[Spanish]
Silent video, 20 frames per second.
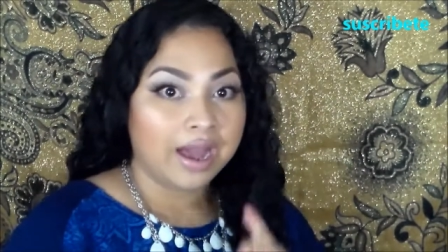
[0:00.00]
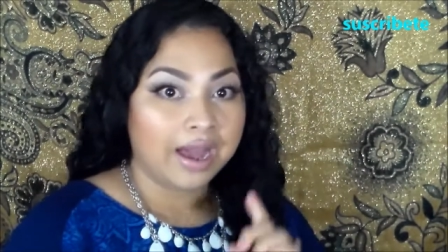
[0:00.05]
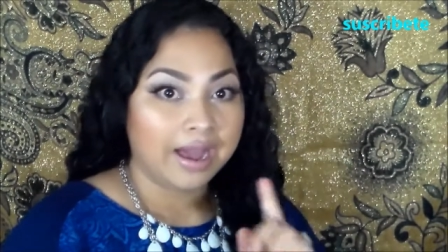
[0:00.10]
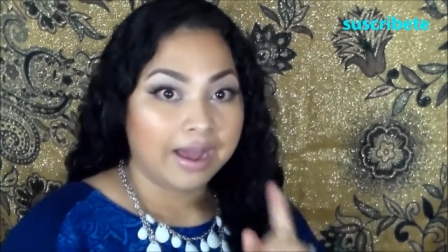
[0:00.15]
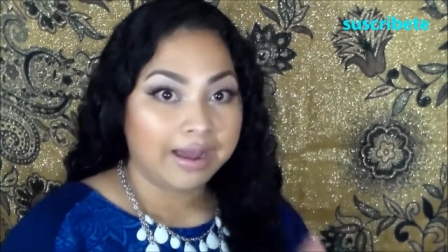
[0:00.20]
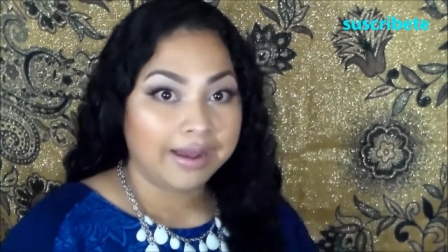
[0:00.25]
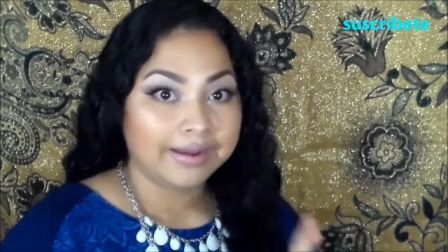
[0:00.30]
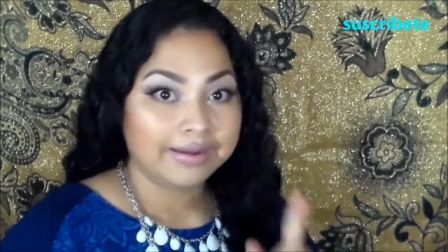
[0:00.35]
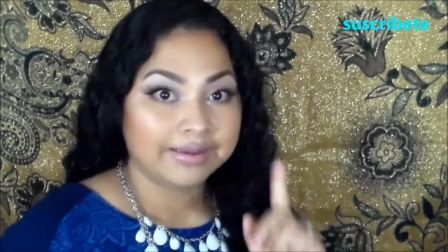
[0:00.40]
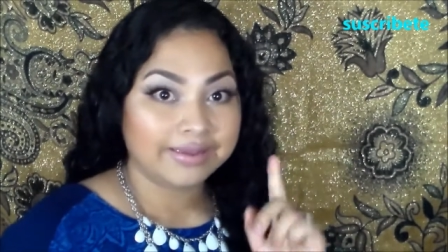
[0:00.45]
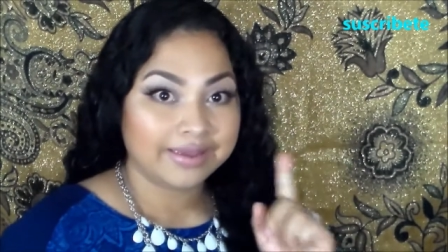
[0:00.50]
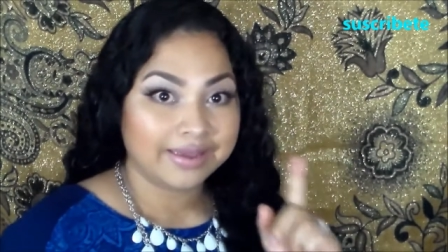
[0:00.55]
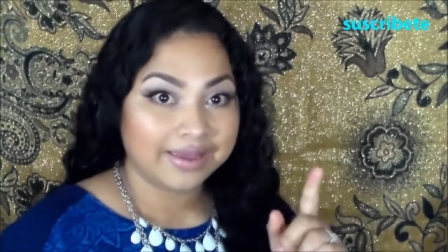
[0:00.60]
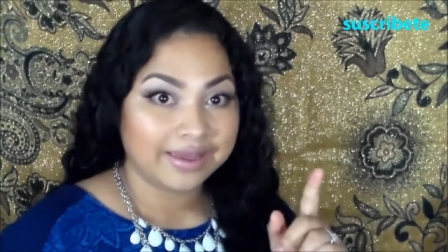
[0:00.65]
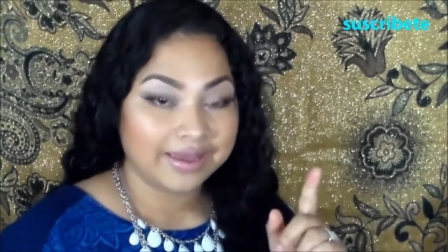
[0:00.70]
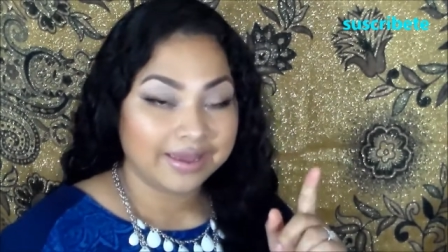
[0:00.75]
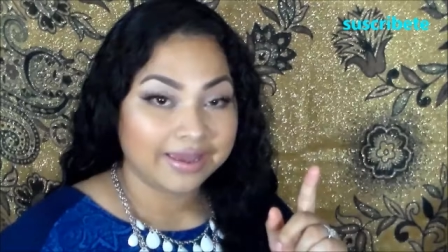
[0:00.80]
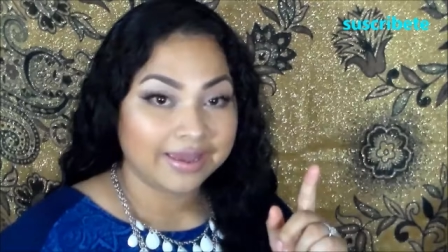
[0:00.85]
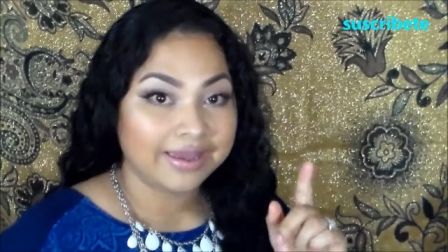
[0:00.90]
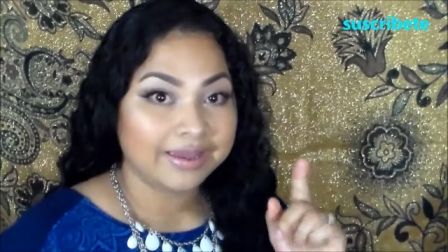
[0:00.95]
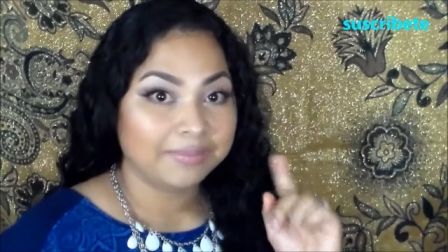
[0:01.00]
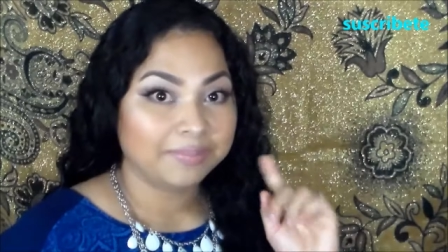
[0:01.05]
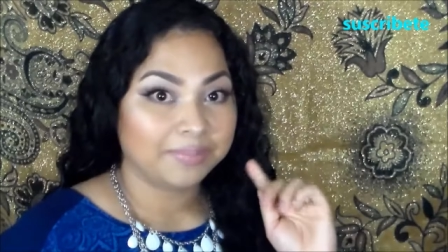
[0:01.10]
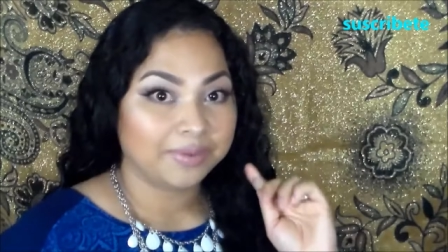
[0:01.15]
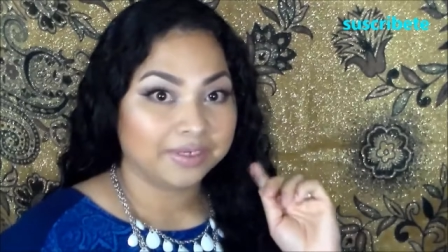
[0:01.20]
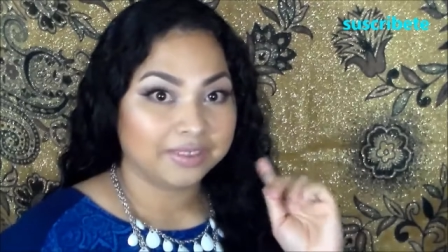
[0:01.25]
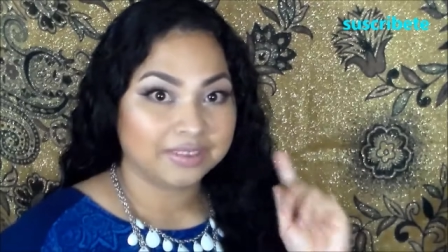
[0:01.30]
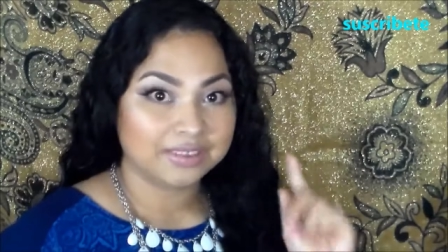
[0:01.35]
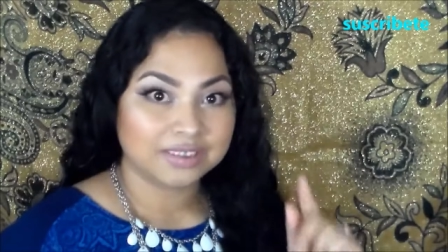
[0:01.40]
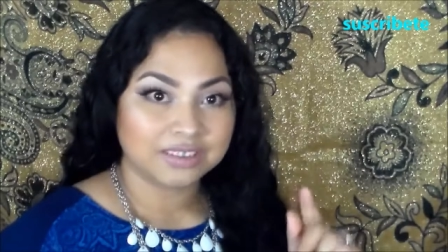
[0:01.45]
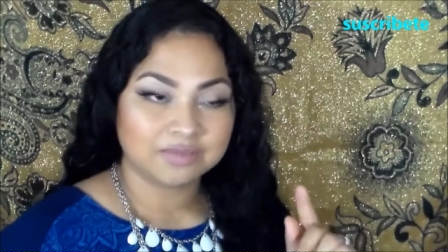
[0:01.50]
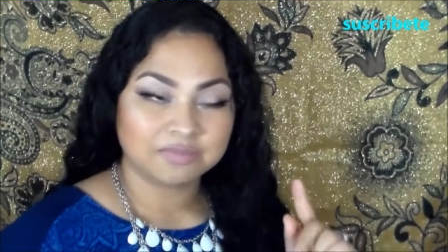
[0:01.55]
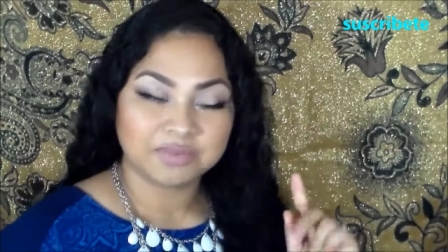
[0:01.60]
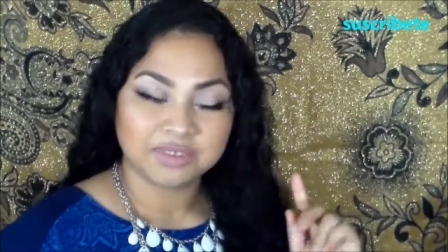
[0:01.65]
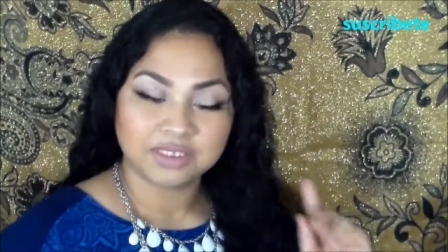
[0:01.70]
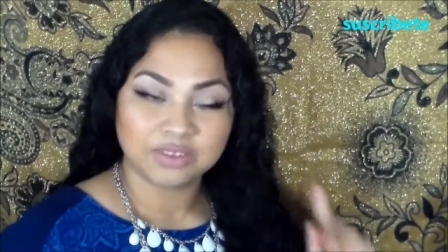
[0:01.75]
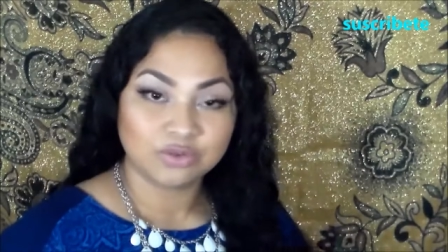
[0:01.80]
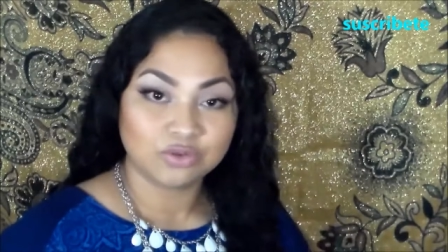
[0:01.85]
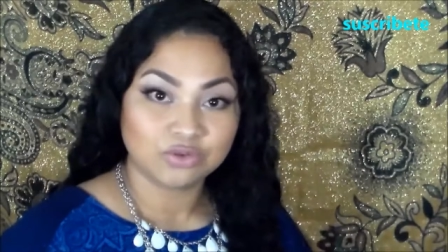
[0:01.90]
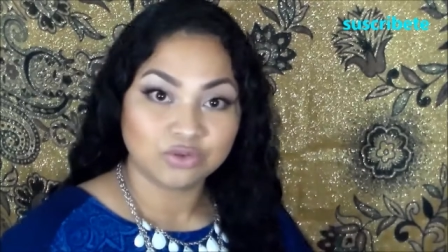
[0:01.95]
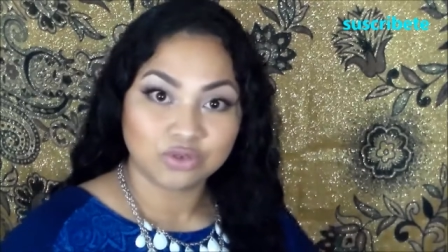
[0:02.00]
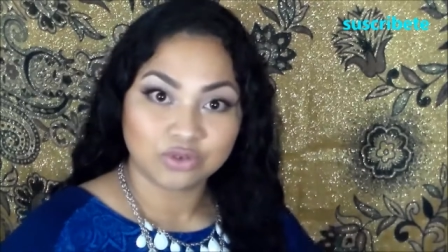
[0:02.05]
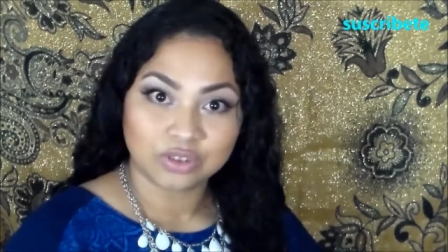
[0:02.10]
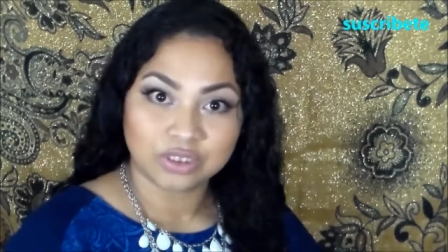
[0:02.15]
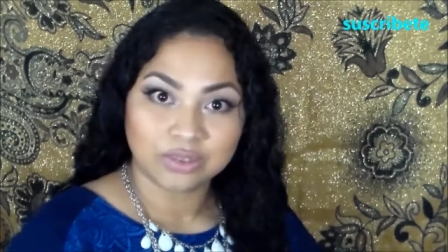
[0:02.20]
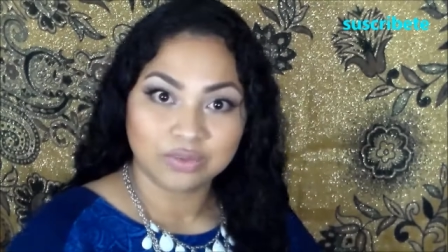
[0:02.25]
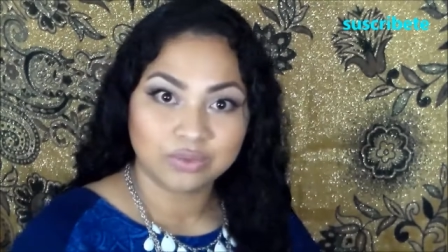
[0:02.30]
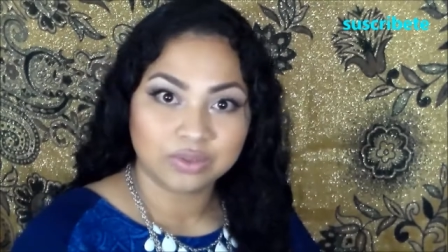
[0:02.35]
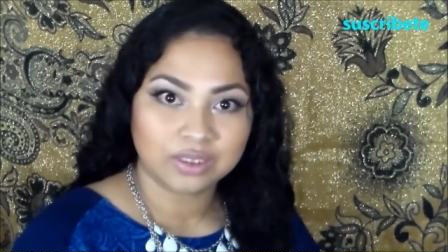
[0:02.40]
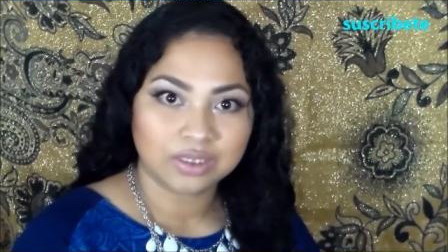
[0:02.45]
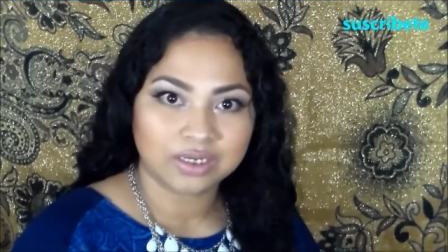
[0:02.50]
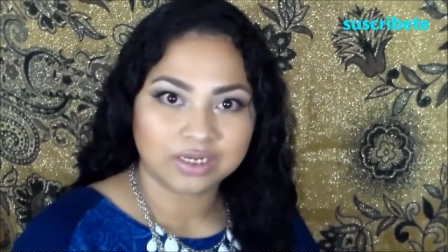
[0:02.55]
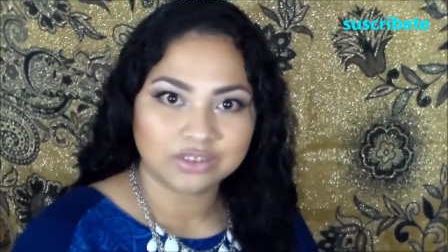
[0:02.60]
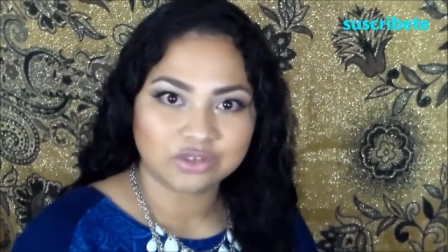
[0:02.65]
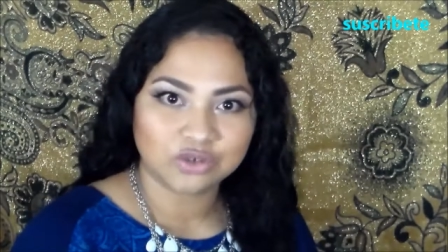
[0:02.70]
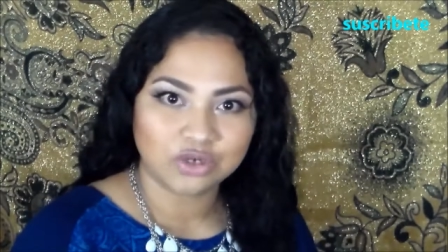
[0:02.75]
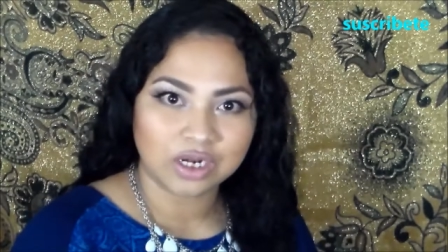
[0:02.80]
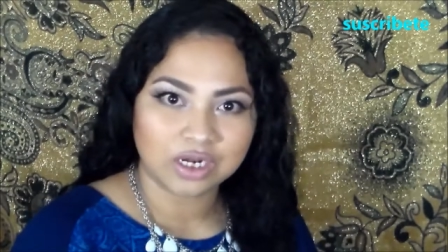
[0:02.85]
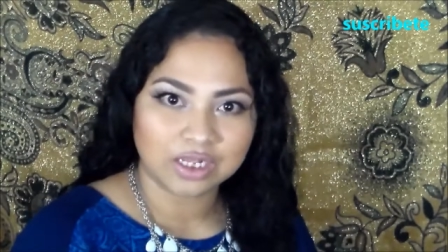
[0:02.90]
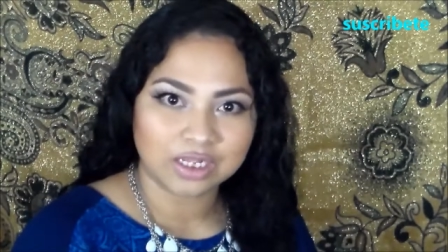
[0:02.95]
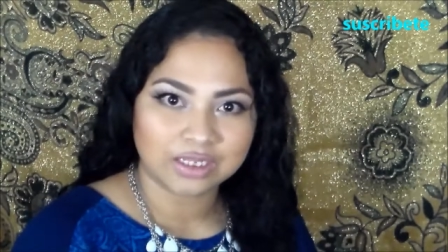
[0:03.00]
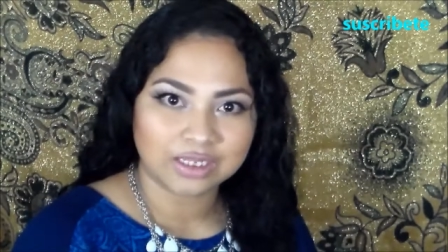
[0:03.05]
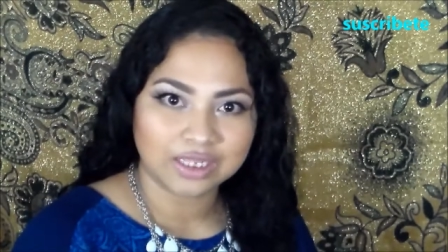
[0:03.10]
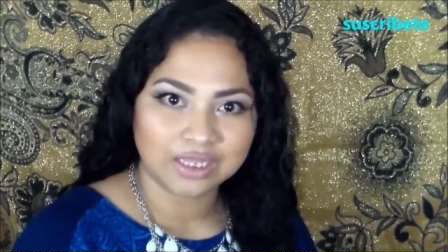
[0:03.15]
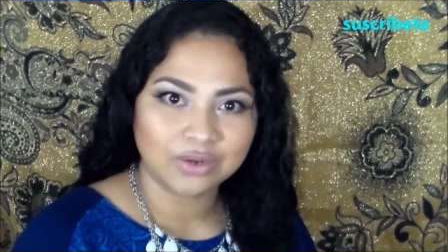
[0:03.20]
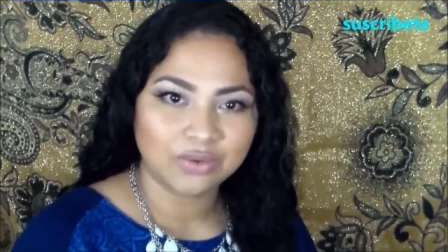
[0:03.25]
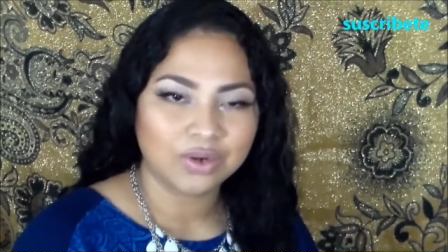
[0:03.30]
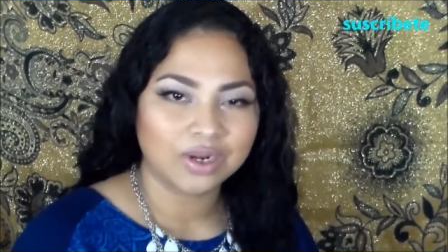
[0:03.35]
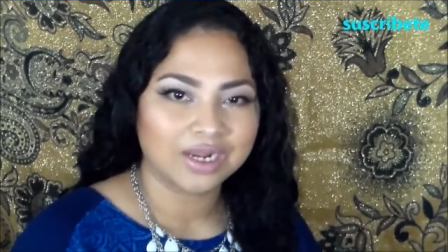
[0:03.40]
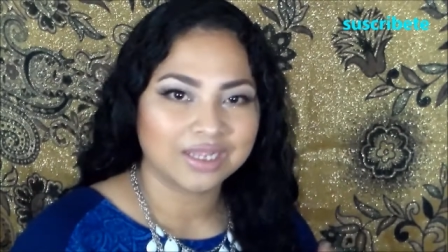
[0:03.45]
a que participes en un sorteo internacional que tengo,